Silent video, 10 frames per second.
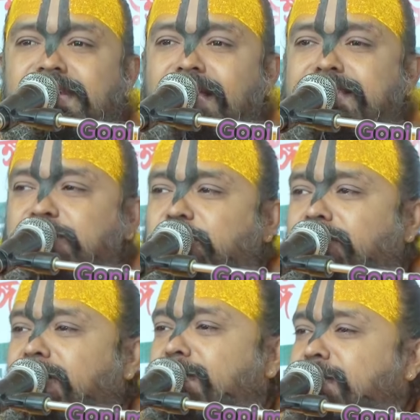আজকে
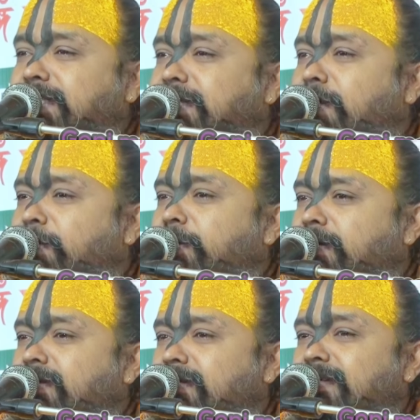সন্ধ্যায় আমার যে বাবা
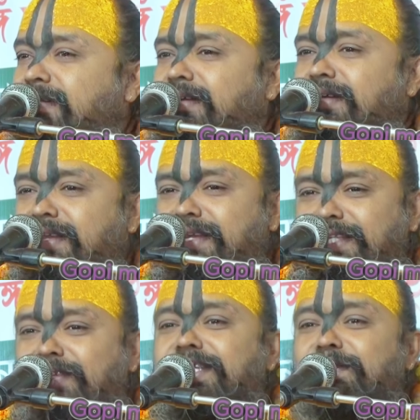
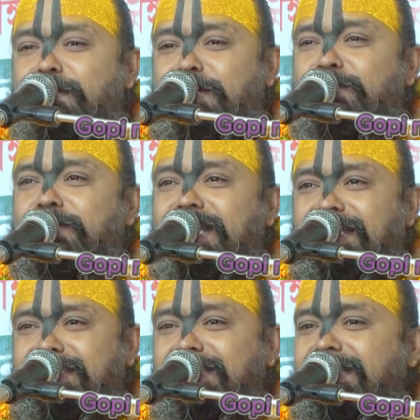গিয়েছিল সে বাবা কই
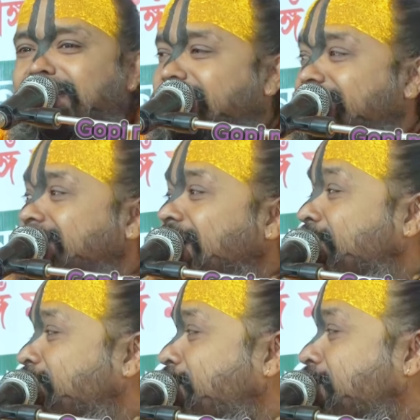আছে
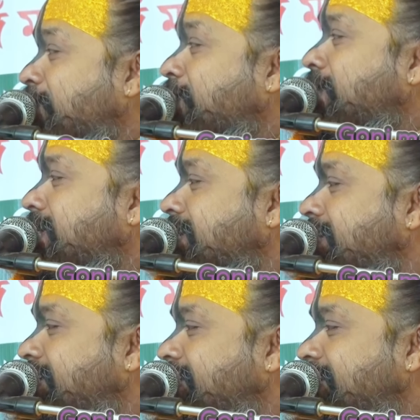আমার বাবা কই
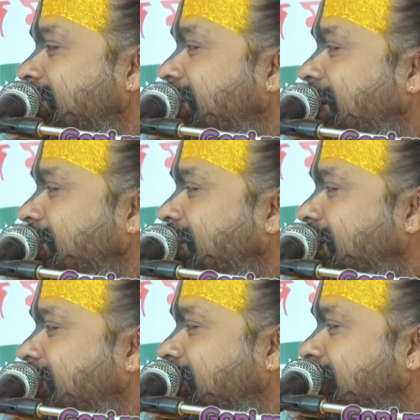রাধে
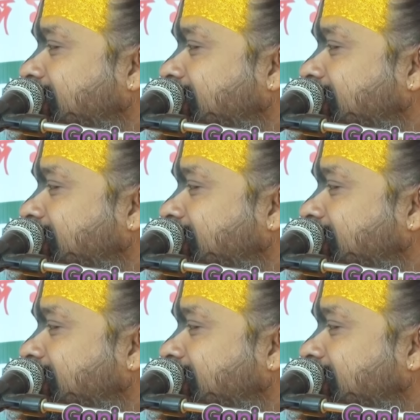রাধে